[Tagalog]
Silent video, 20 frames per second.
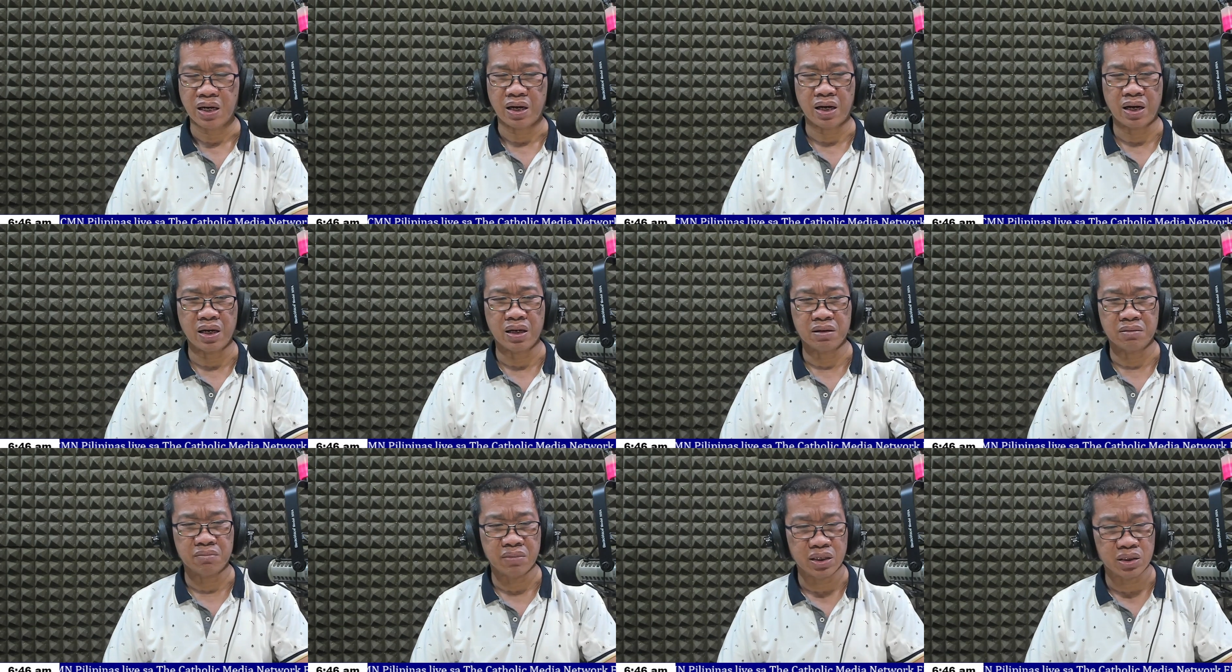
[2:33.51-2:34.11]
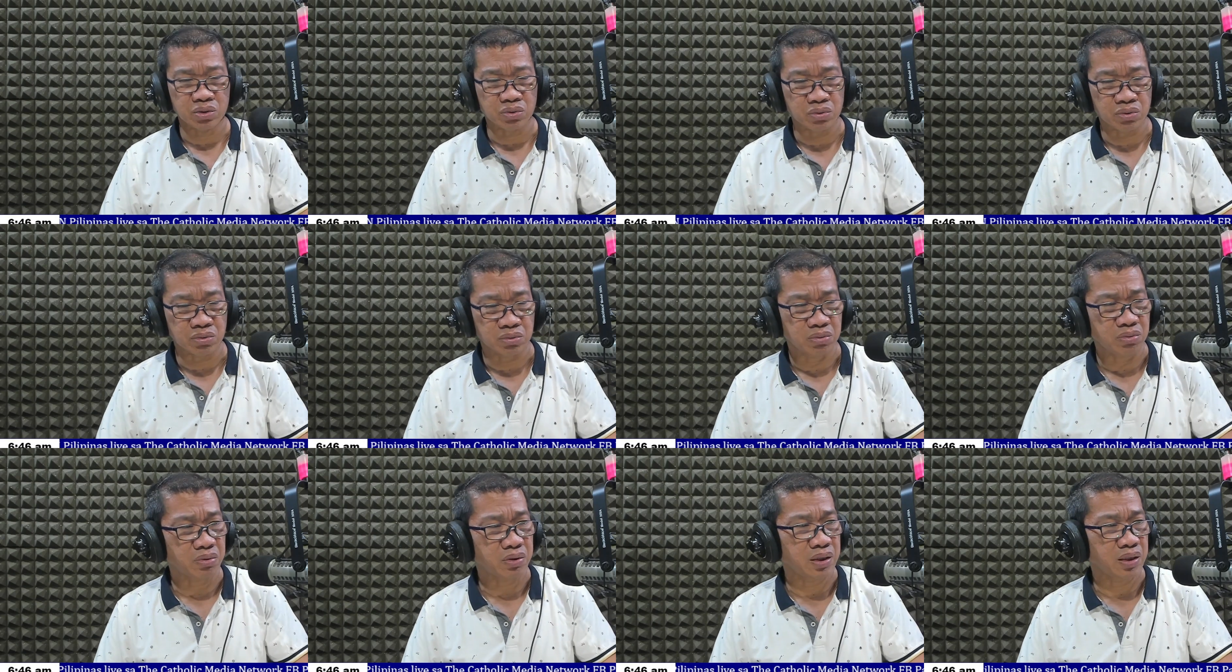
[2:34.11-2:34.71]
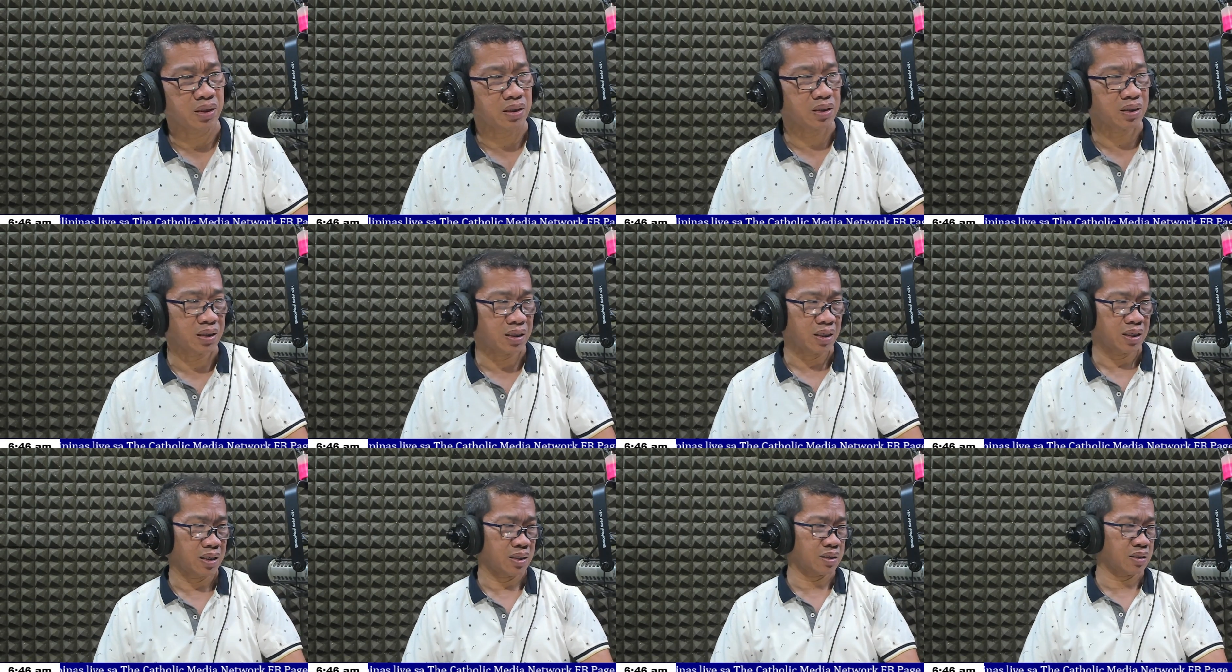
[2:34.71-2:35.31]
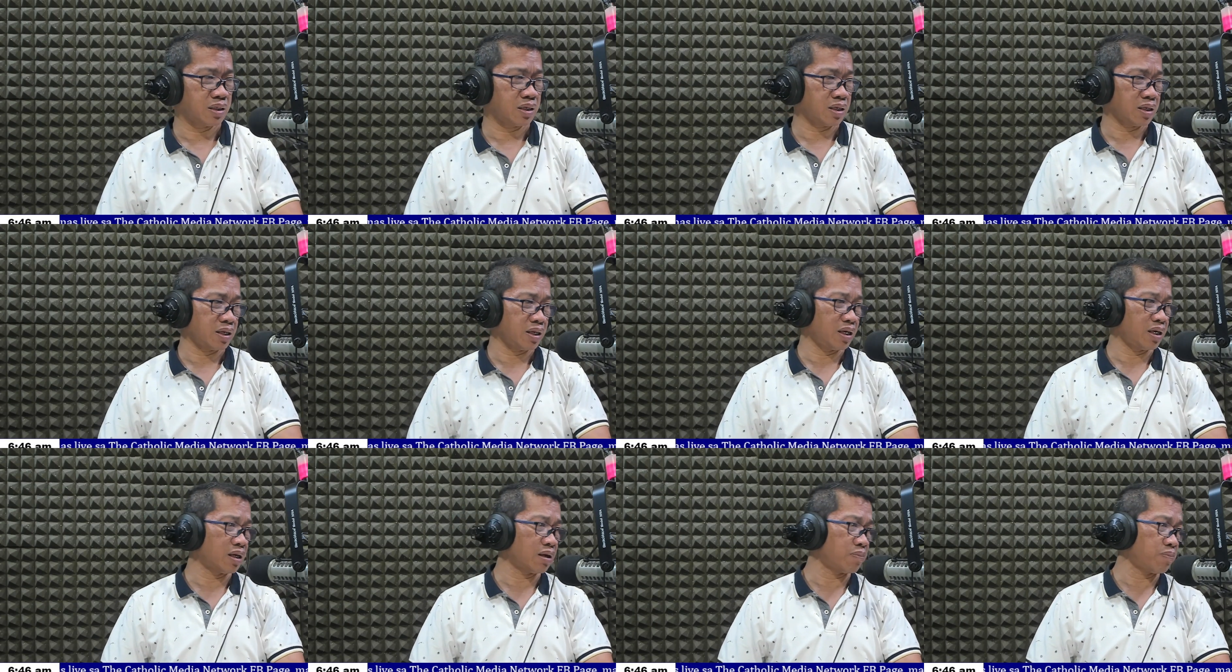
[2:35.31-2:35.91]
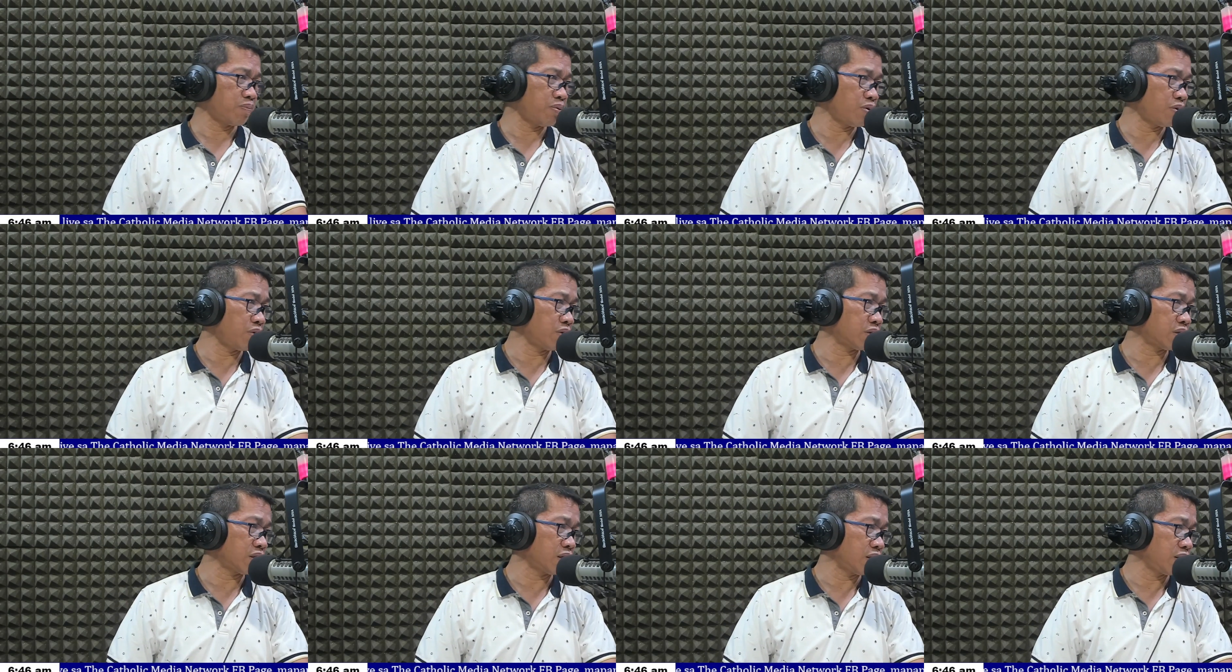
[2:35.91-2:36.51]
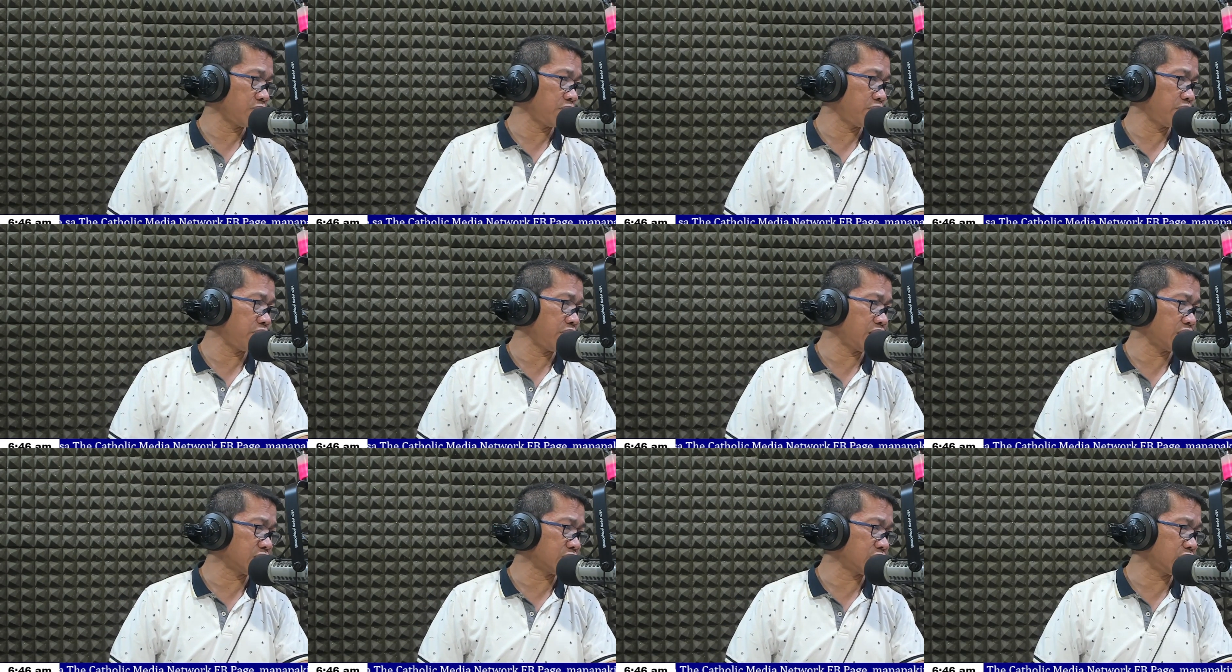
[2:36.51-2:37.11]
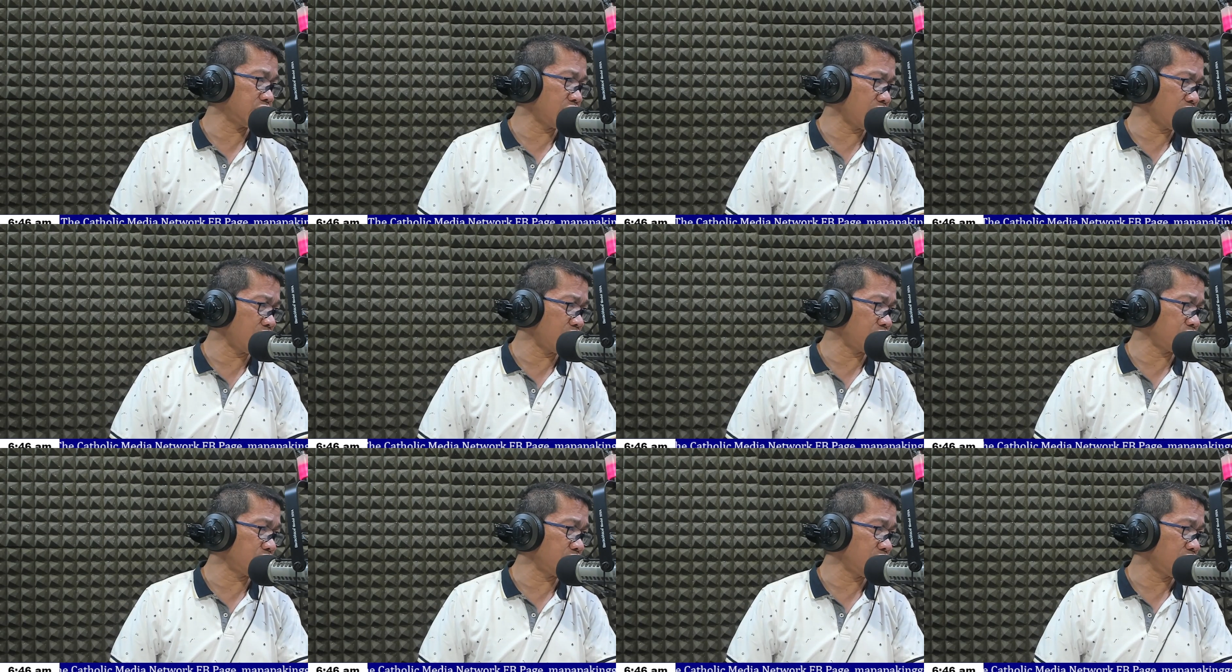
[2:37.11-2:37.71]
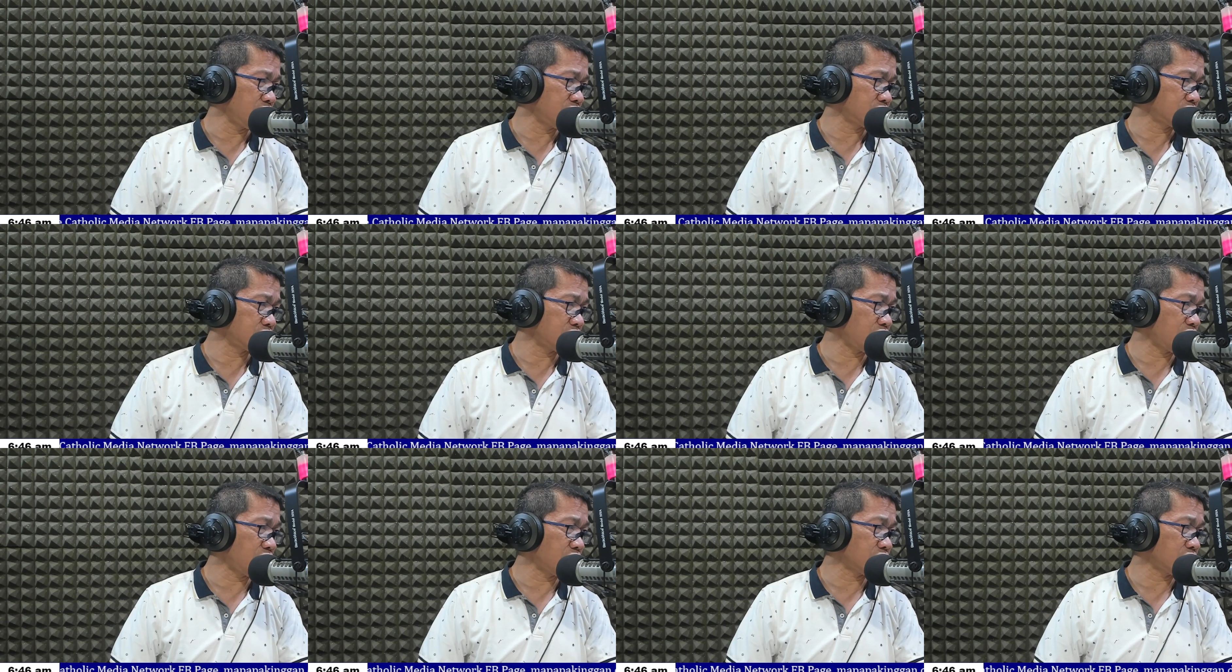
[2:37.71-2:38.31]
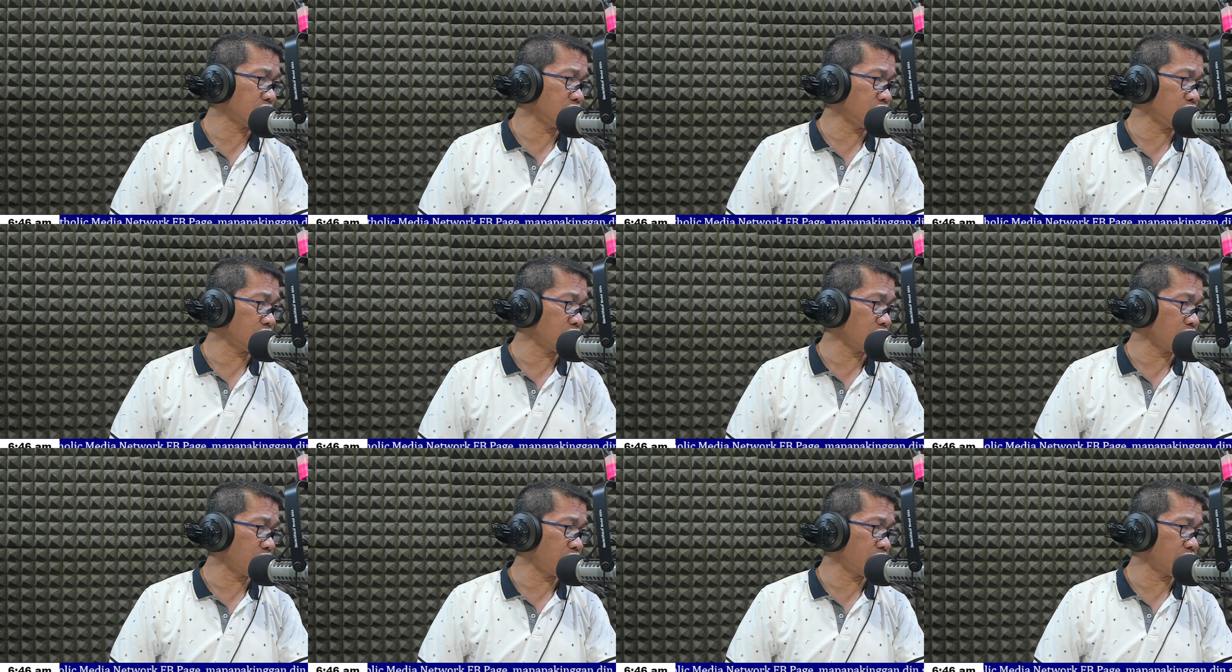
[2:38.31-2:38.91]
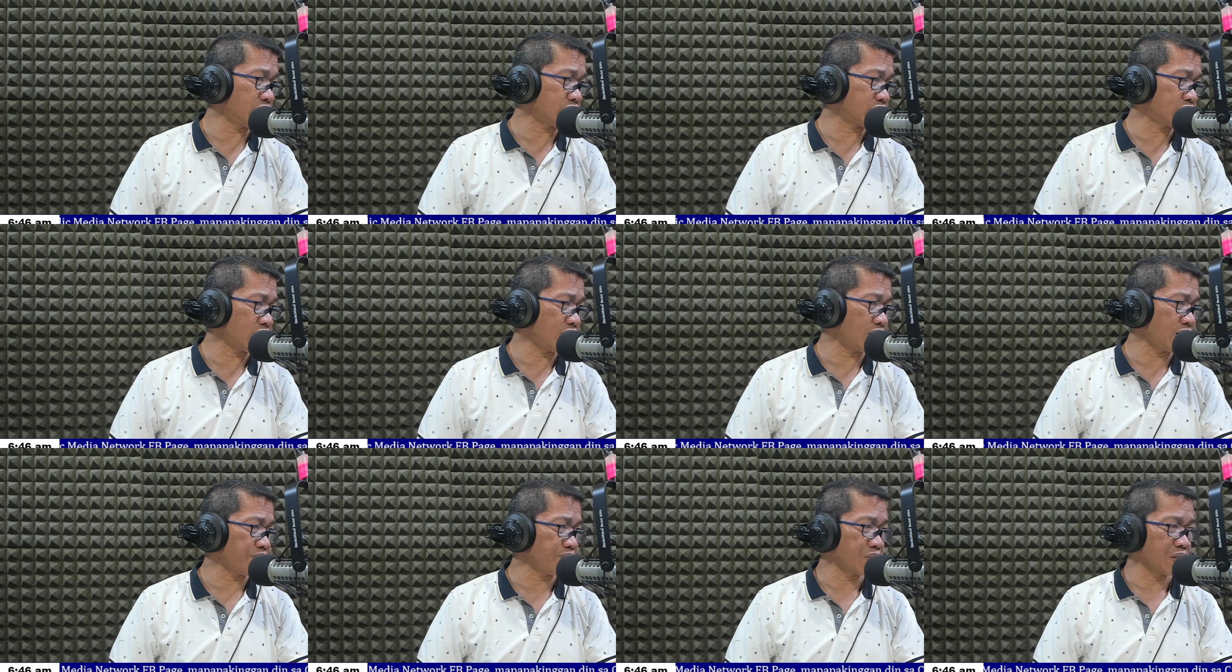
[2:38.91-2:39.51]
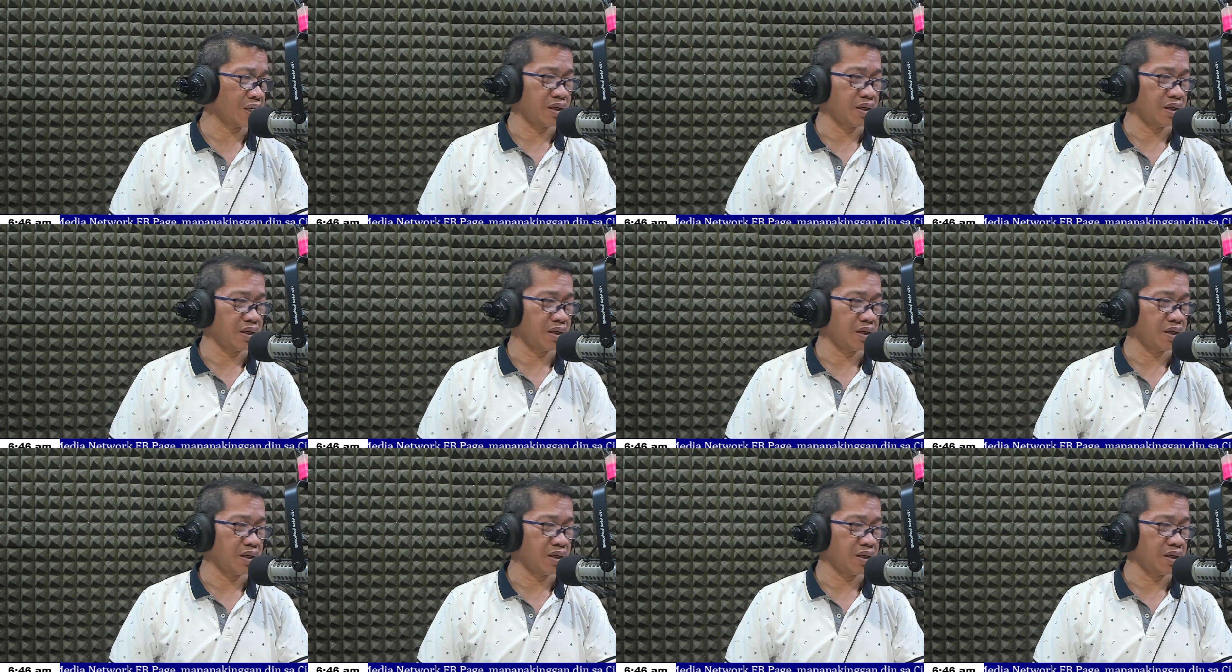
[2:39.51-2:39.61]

ang maituturing na airport meltdown sa ating bansa.